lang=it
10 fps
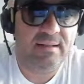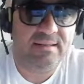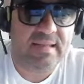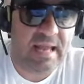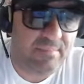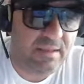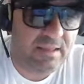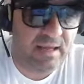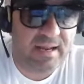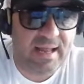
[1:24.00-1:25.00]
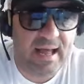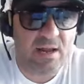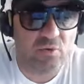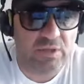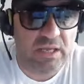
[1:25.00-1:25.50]
tramite il
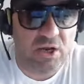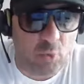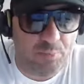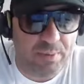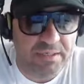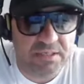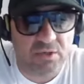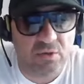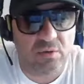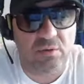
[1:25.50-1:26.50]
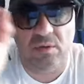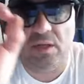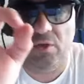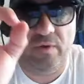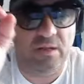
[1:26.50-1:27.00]
regalo di Gobisso, eh,
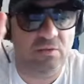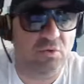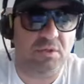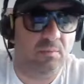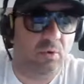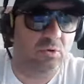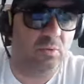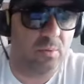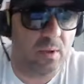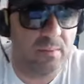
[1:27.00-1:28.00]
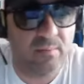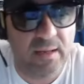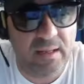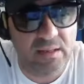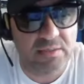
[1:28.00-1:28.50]
la Juventus molto
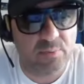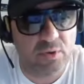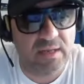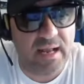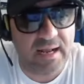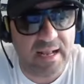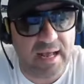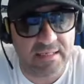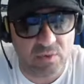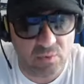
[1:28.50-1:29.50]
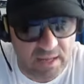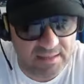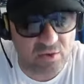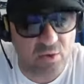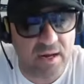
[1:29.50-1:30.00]
probabilmente sporterà a casa un
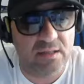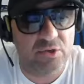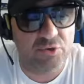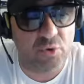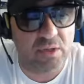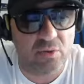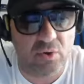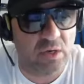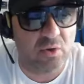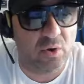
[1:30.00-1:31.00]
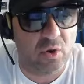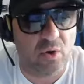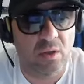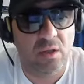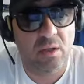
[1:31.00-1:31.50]
altro grande giocatore, non
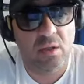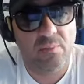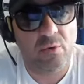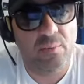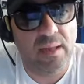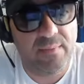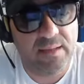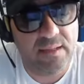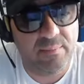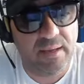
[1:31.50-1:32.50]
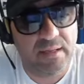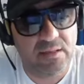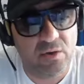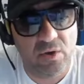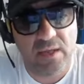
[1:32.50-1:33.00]
ho problemi ad
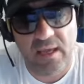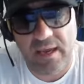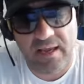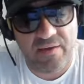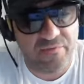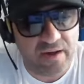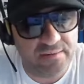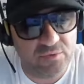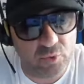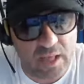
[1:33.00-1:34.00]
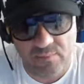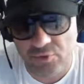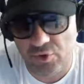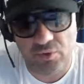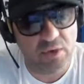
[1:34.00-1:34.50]
ammetterlo, che è Kefren Turam,
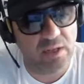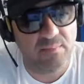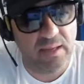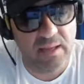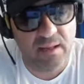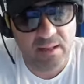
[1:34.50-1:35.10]
giocatore che a me